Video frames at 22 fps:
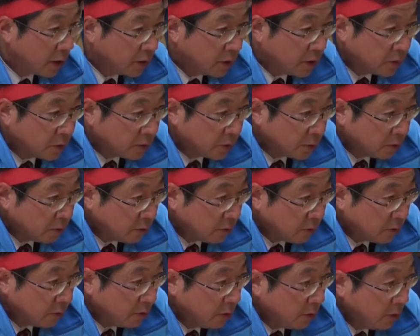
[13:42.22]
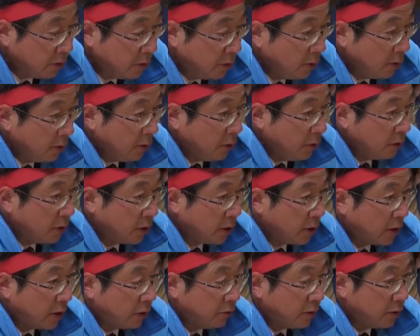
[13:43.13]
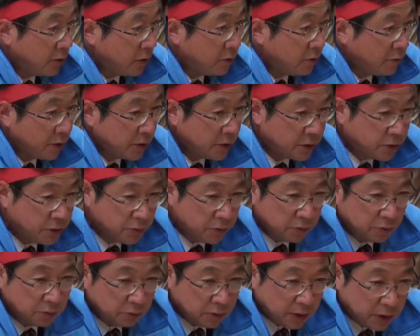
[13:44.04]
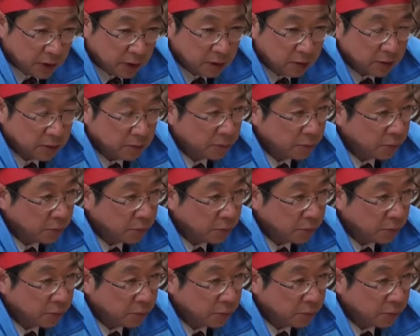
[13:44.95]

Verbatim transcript: なんですけどだから私は必要な